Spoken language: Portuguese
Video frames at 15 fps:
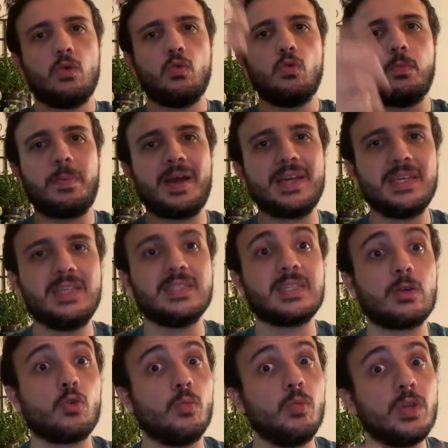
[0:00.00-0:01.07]
o país,
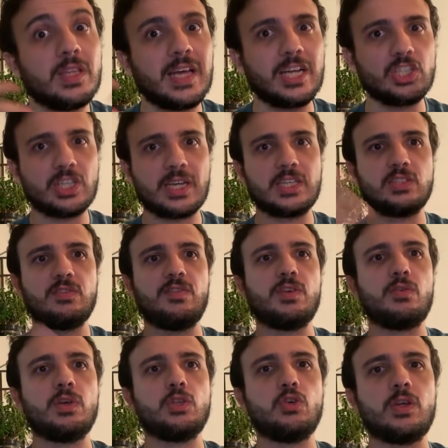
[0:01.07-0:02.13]
a comunidade que elas
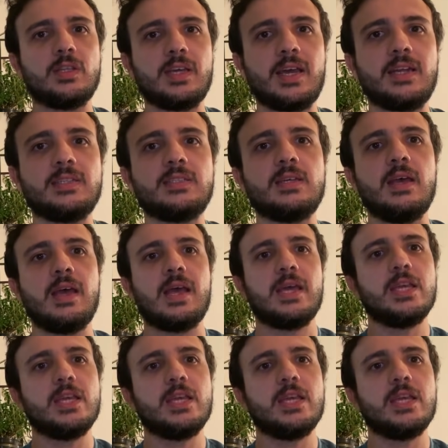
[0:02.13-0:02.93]
vivem ao redor delas,